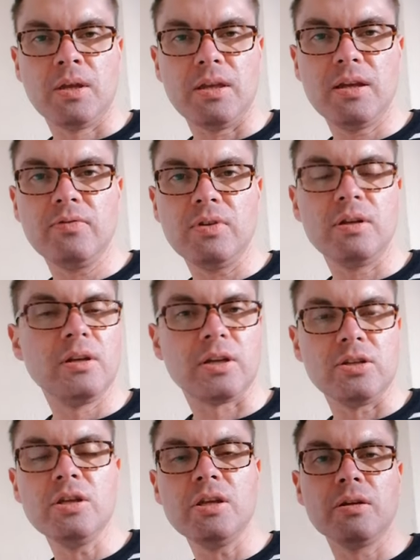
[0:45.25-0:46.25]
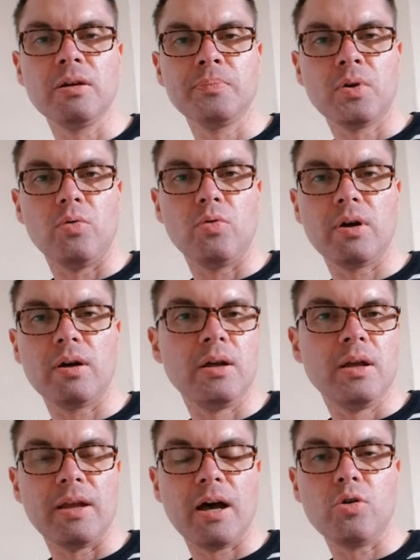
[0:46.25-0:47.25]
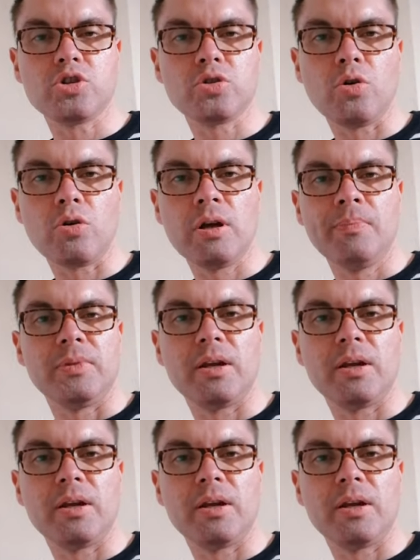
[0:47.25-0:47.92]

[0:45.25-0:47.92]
Irgendwie Kritik oder ein Ausdruck,